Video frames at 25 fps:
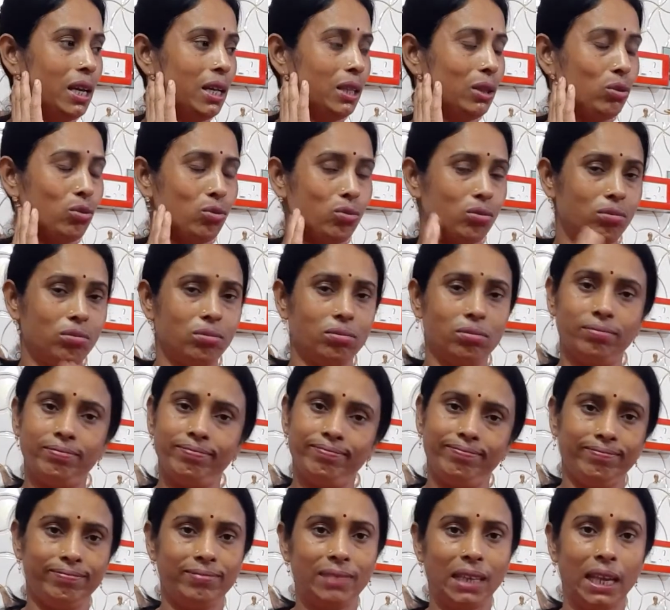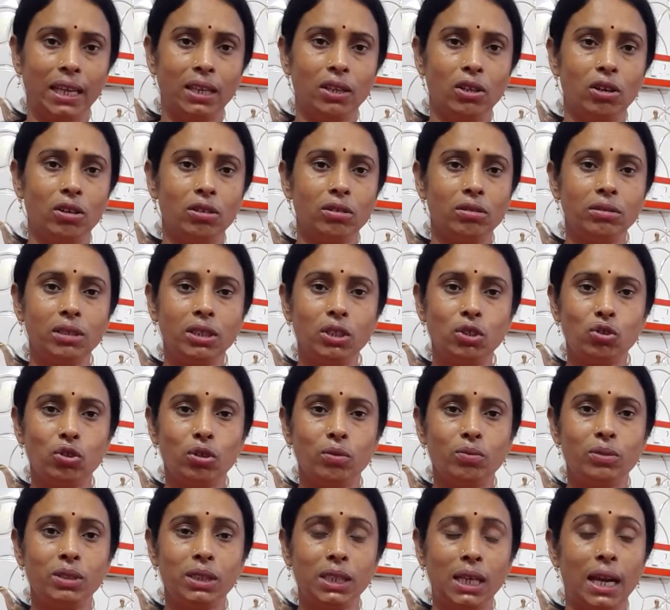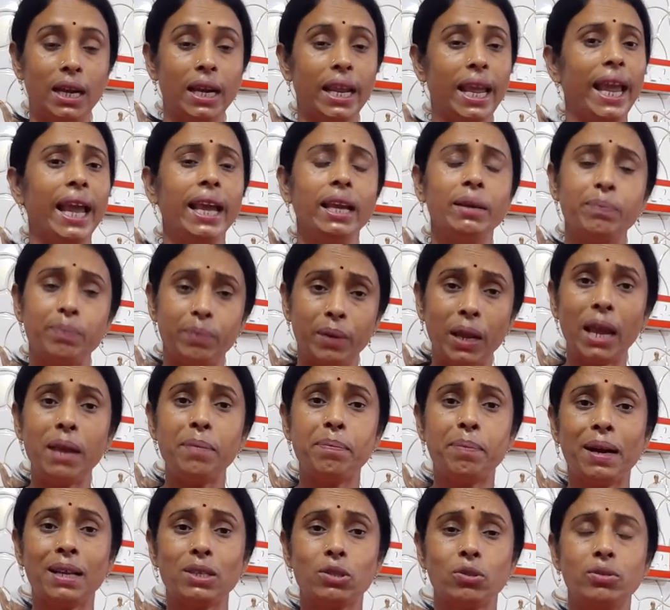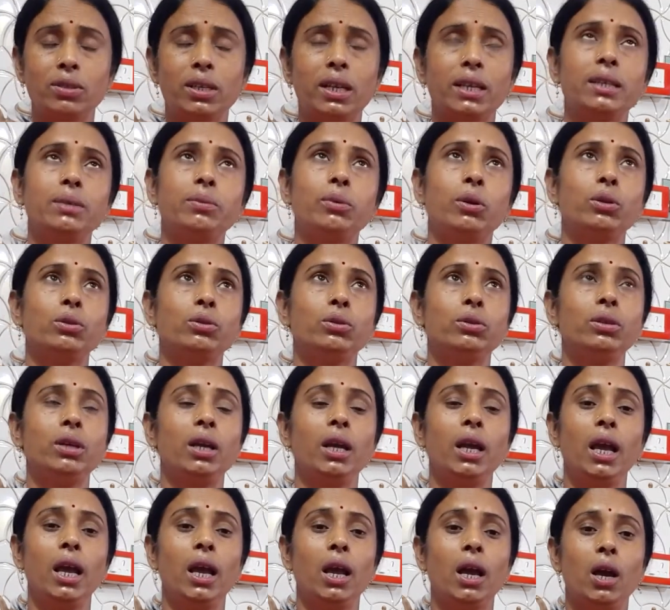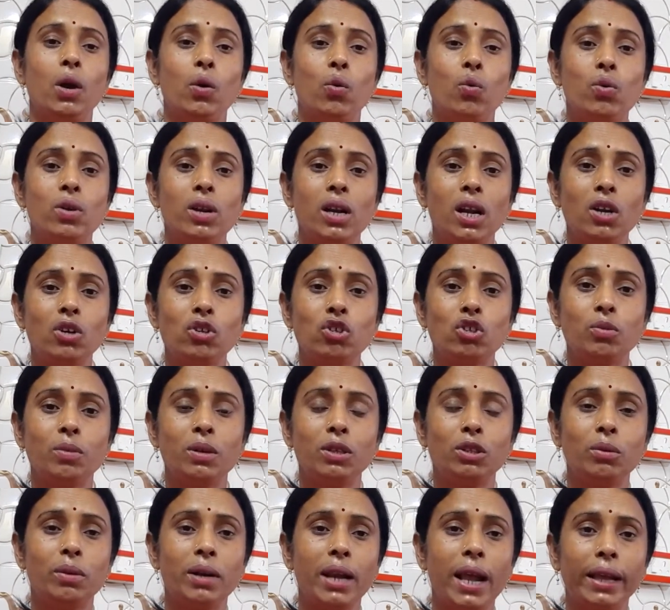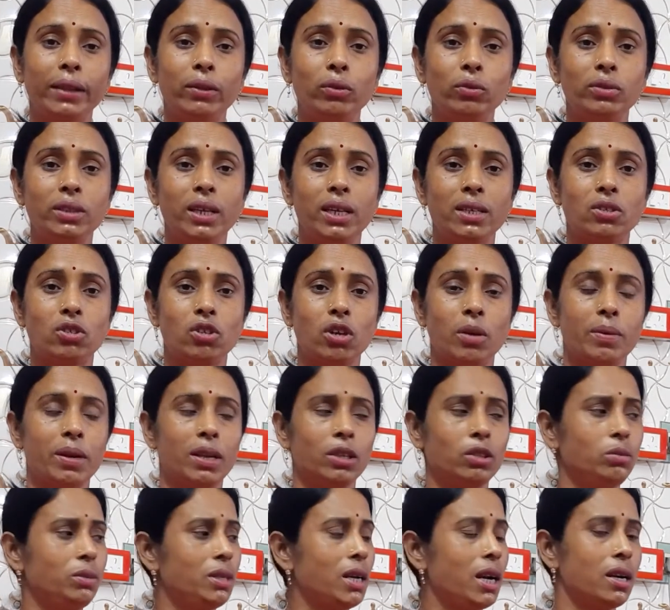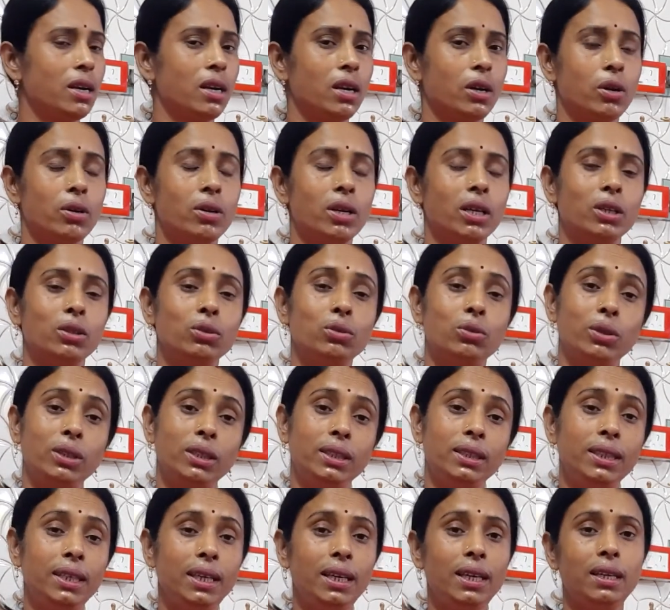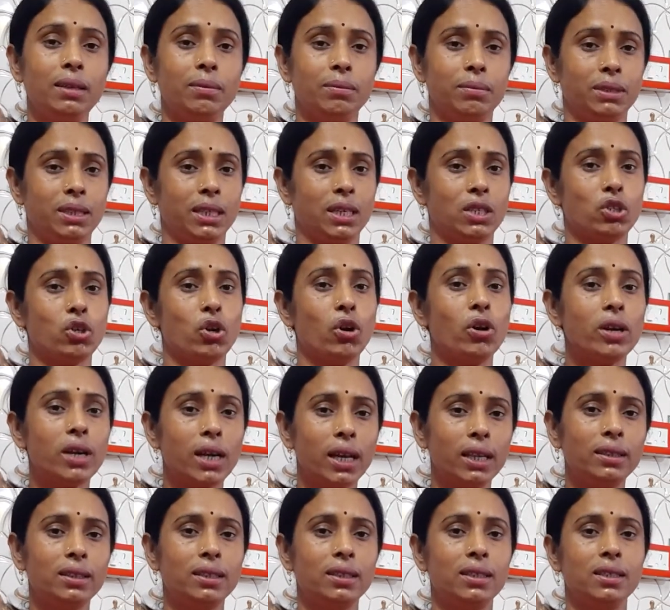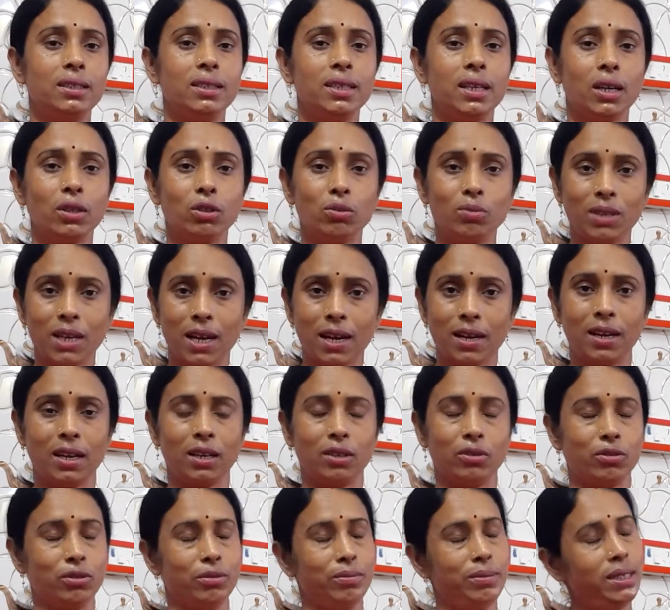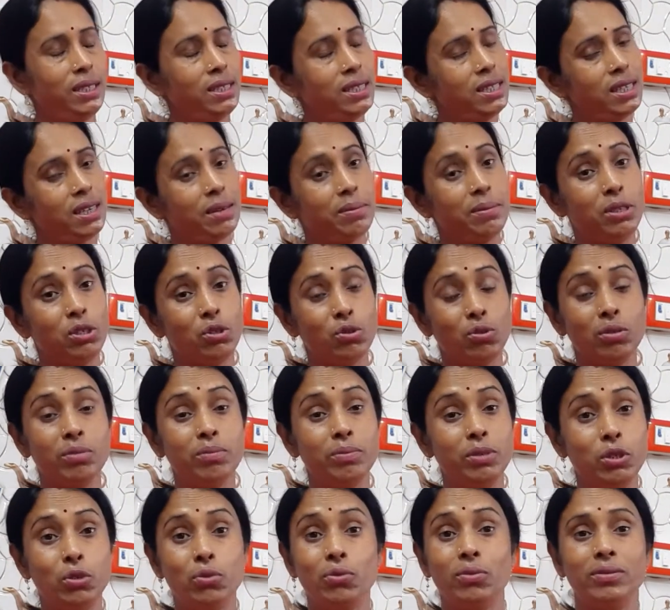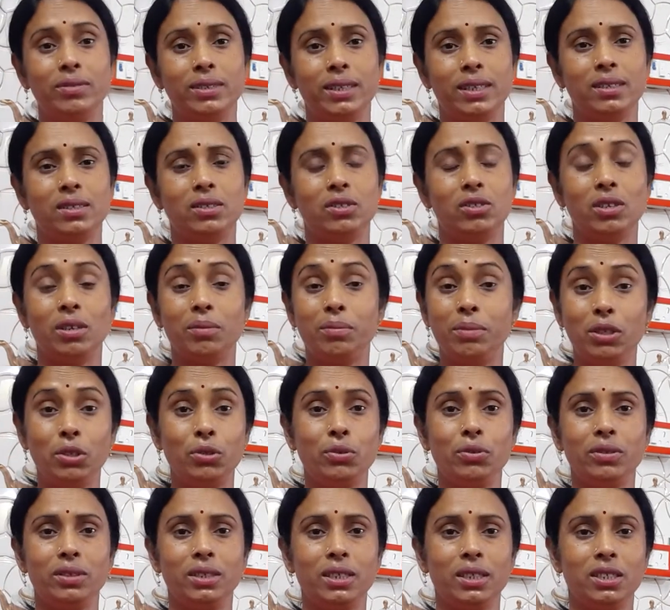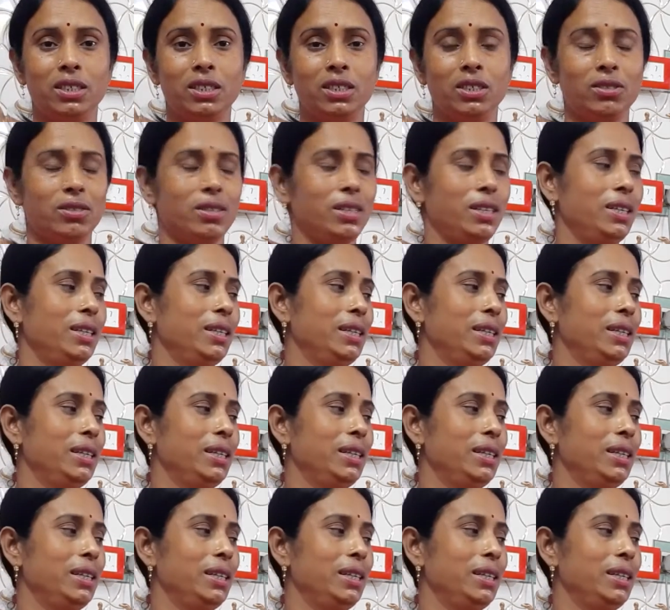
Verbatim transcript: তো এই ধরনের সবজি আর এই এই পাচনটা কি বলতো অন্যান্য সময় তোমার এত টেস্ট হবে না তুমি রান্না করো না কিন্তু ওই দিন যেটা সংক্রান্তি দিন যেটা তুমি রান্না করবে সেটা ভীষণ ভীষণ টেস্টি হয় ভীষণ টেস্টি হয়